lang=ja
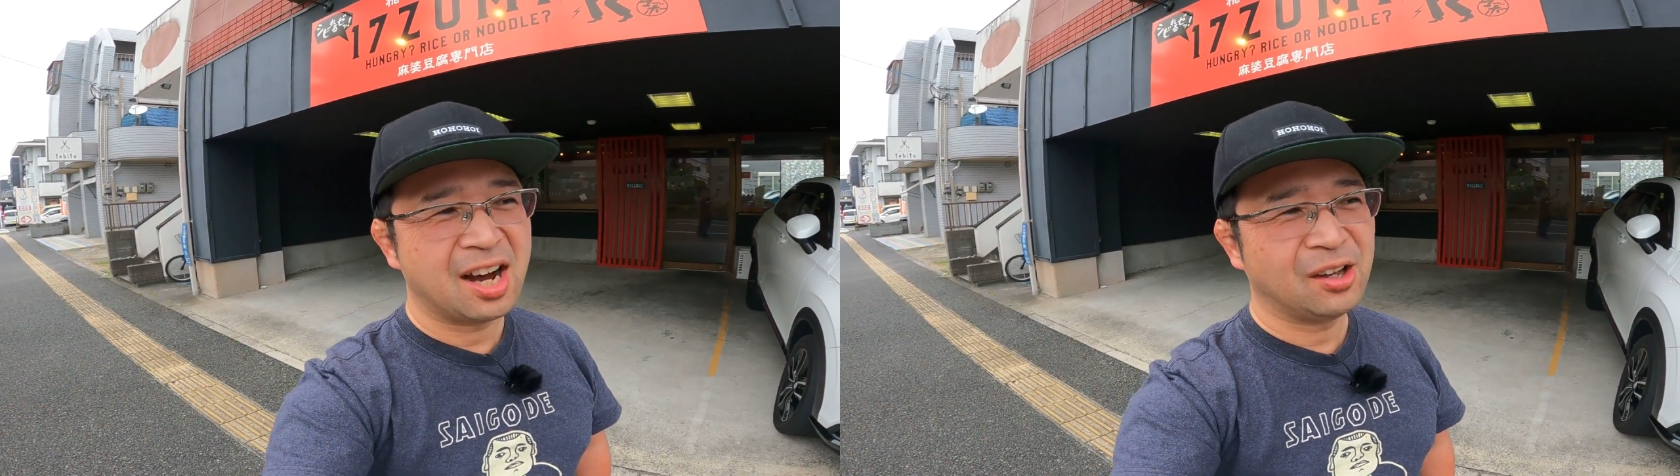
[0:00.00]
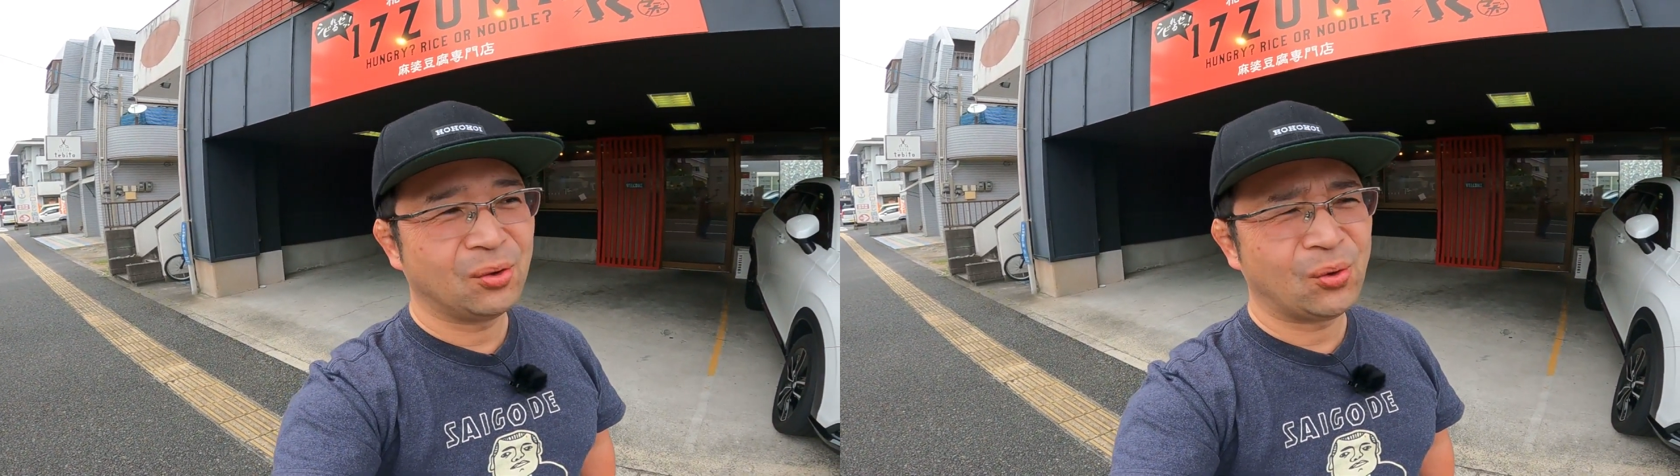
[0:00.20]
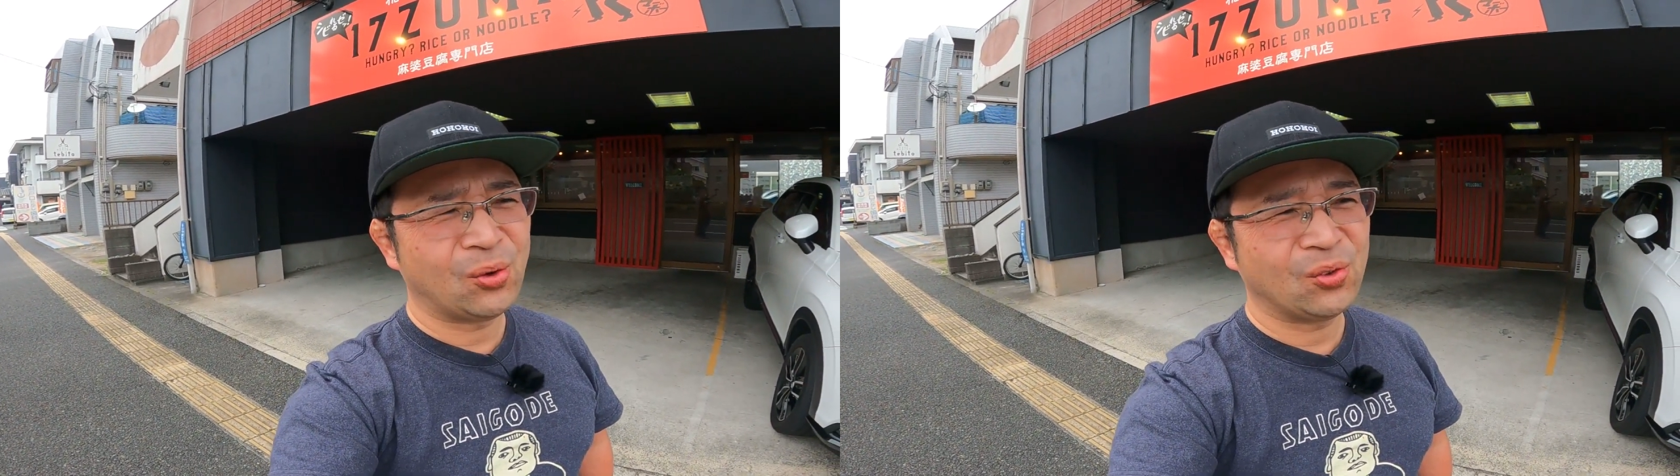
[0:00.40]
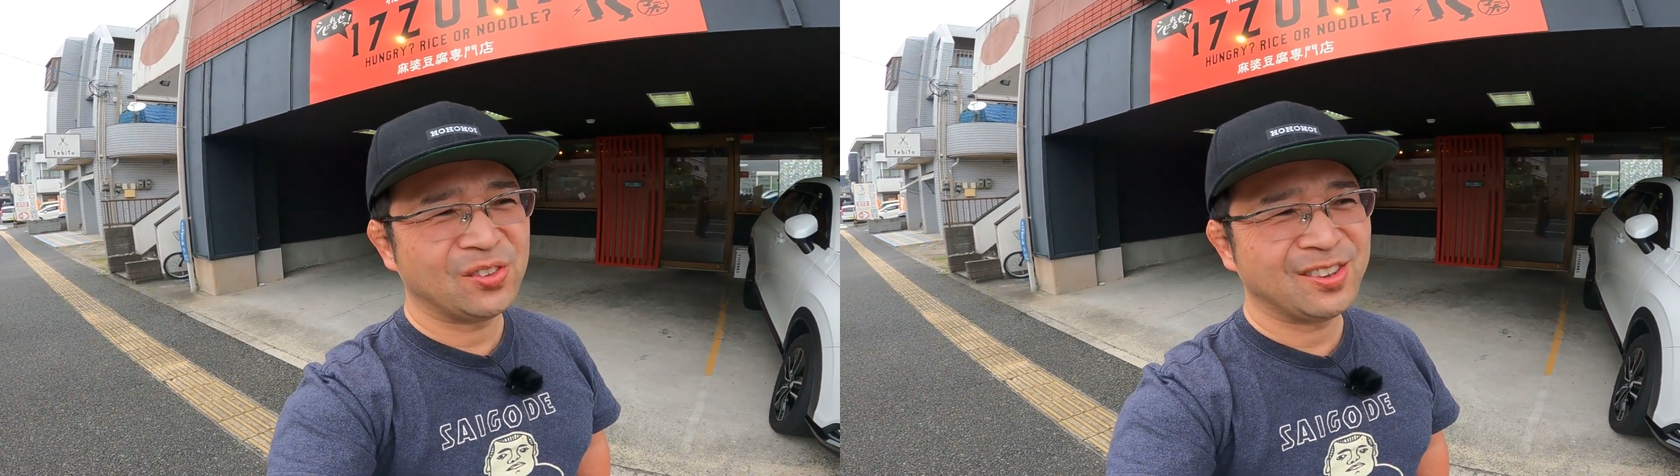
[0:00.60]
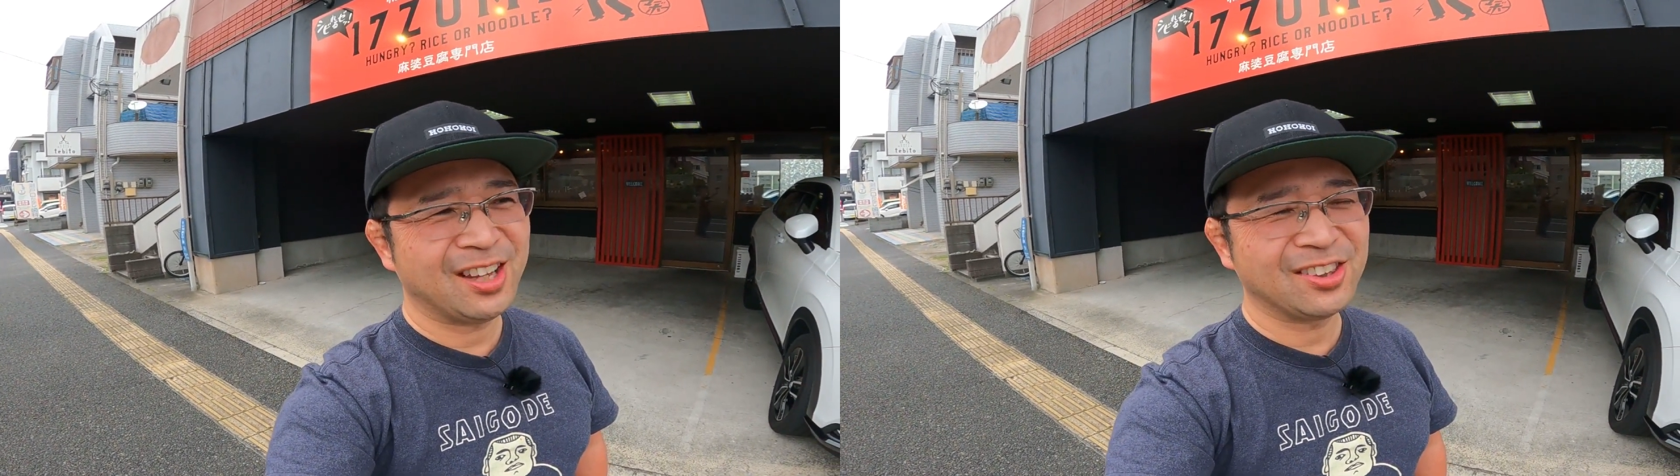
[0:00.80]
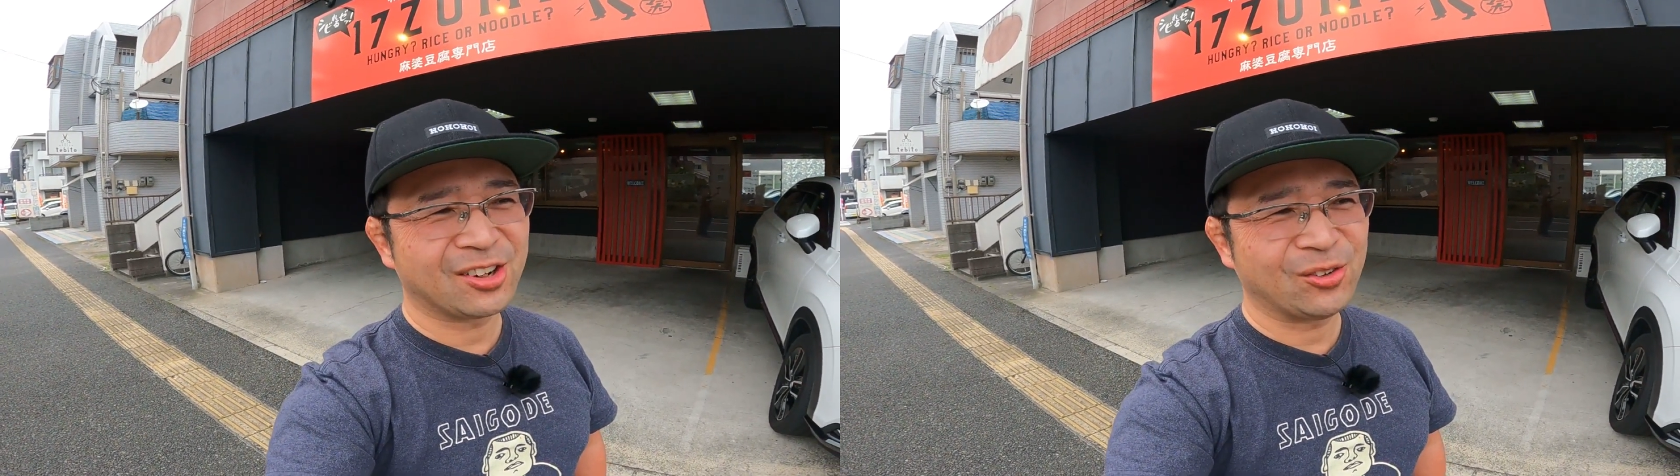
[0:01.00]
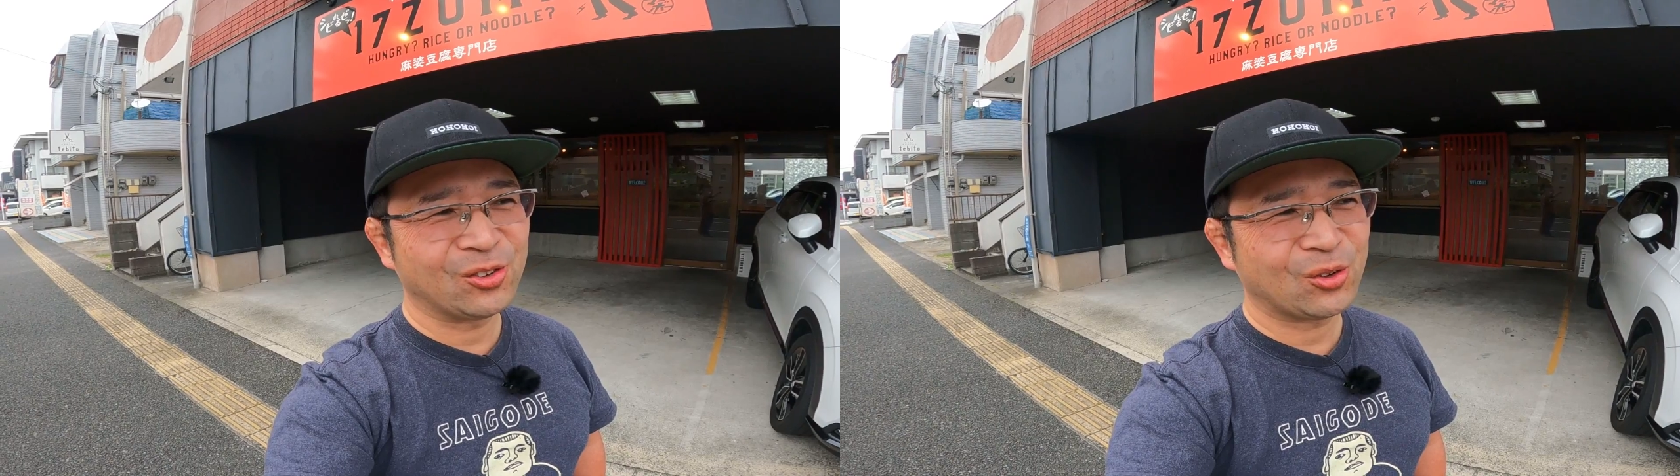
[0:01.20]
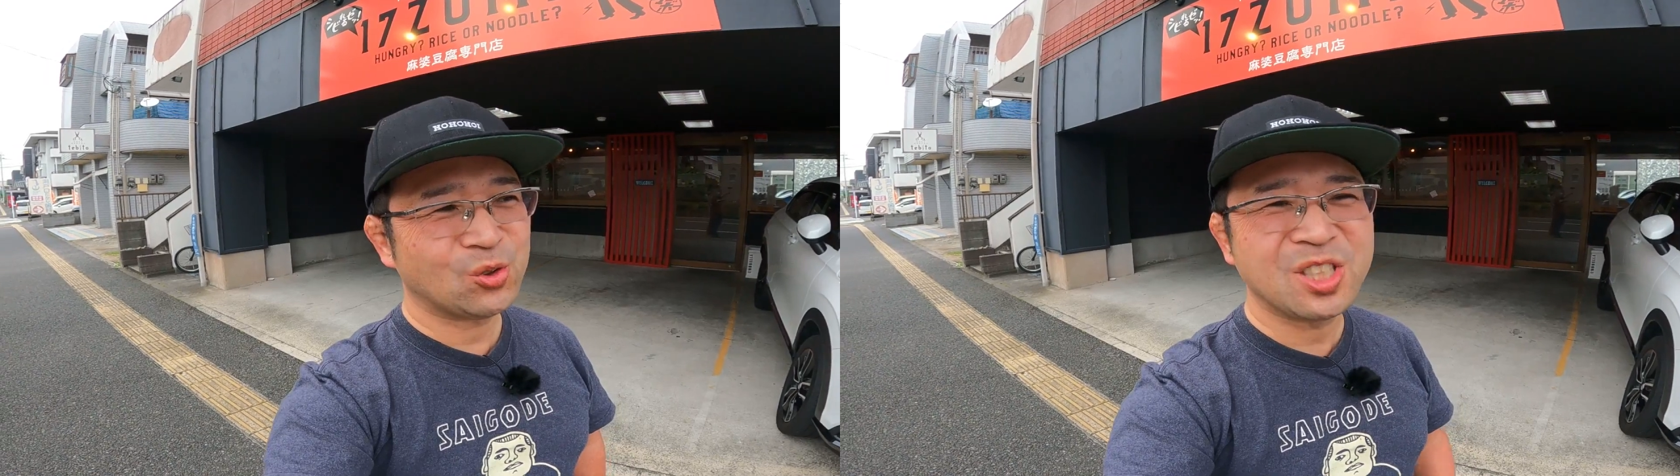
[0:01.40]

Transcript: あのー、なんだろう。